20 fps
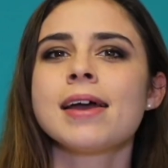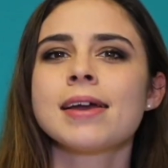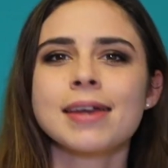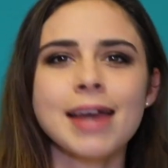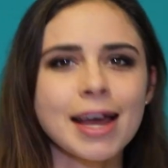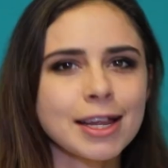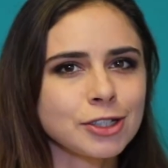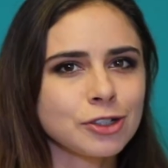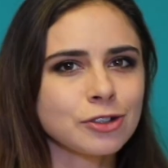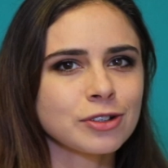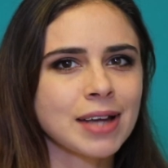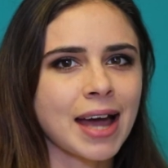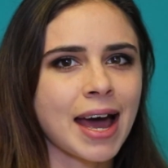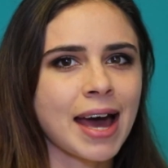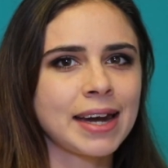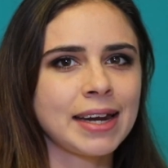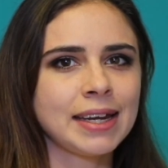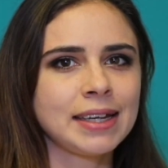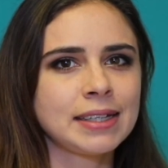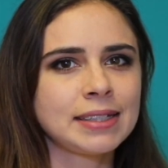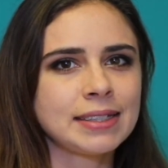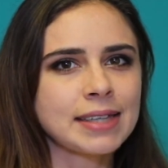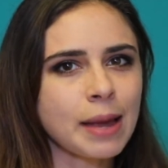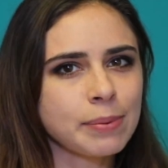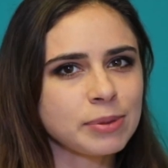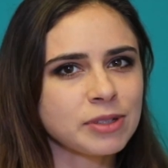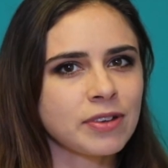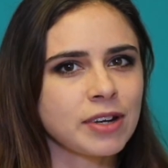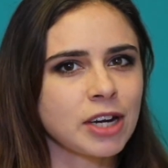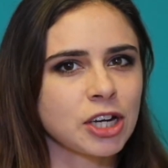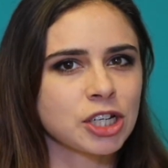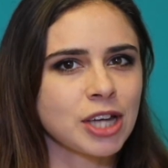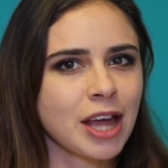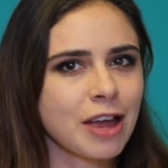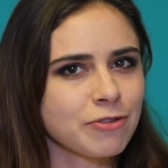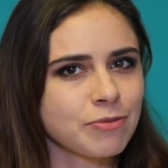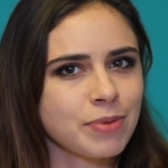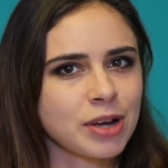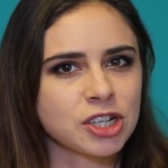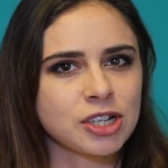Ganz und gar nicht. Selbst wenn der
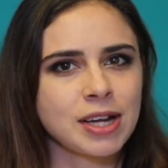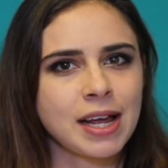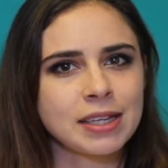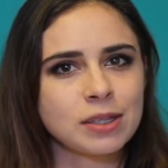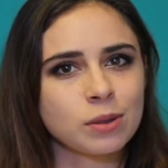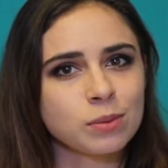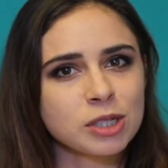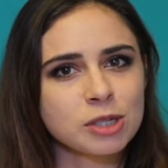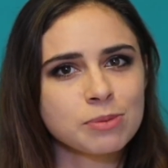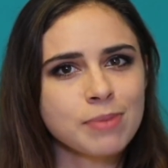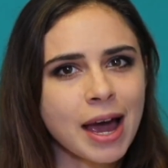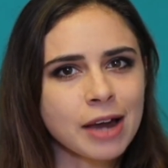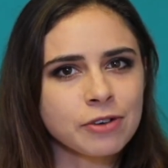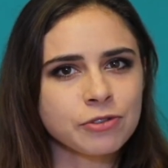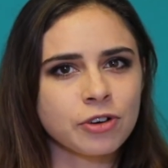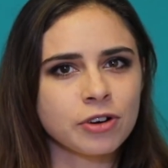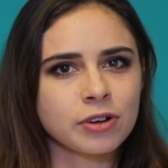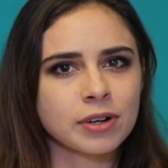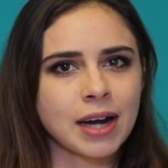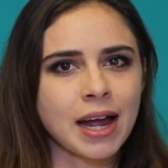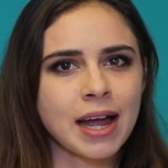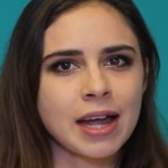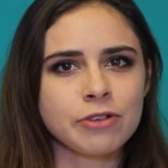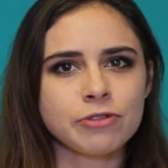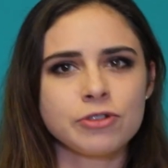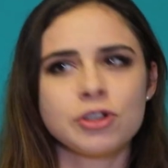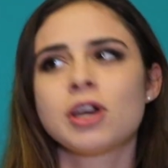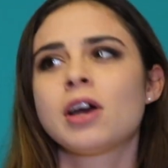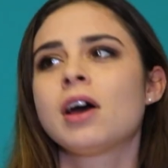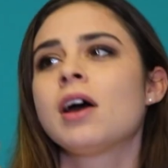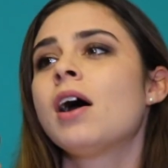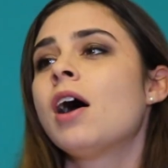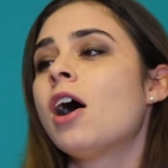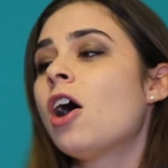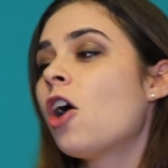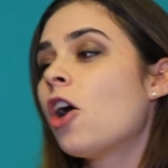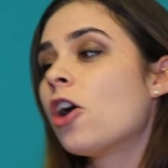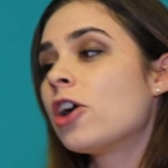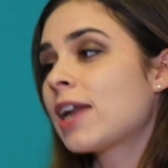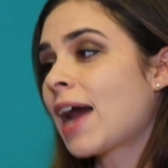Chef mal schnell zum Smartphone greift
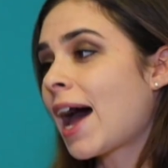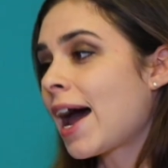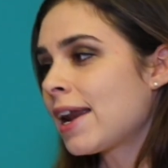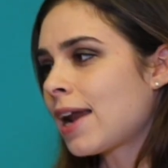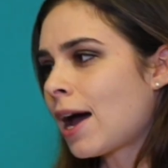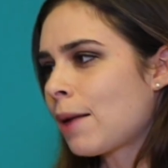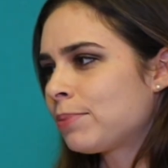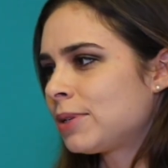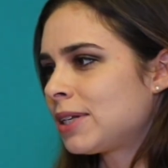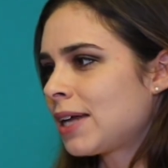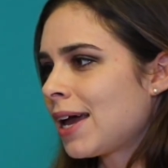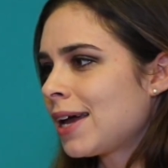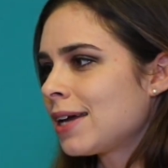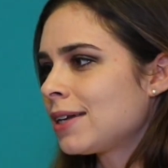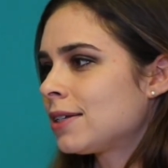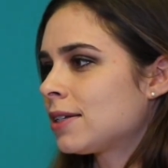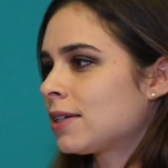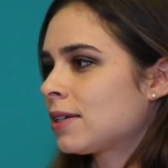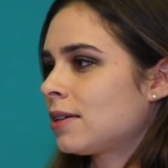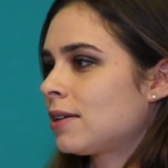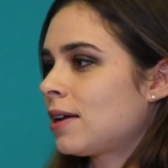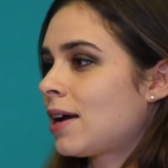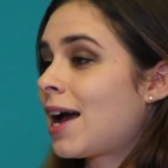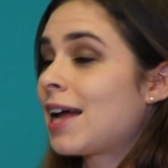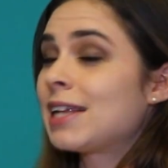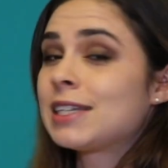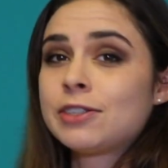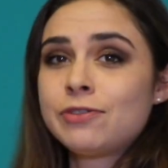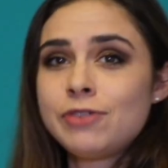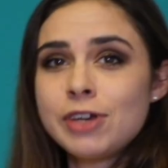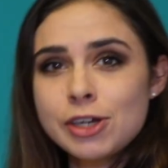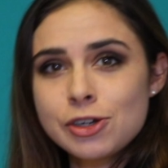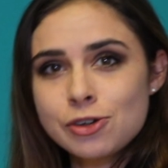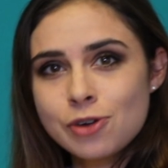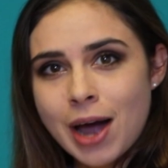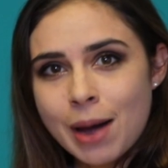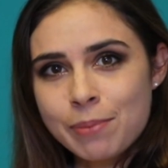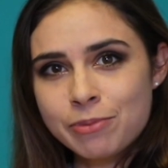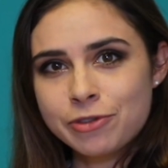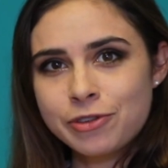und ein Update als Video
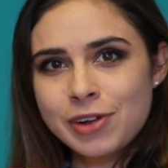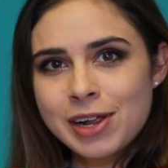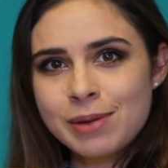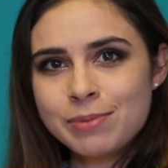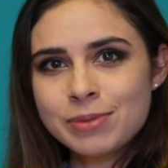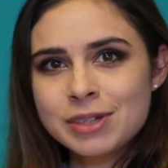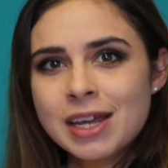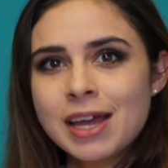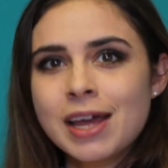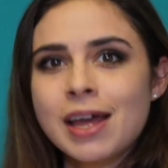abfilmt,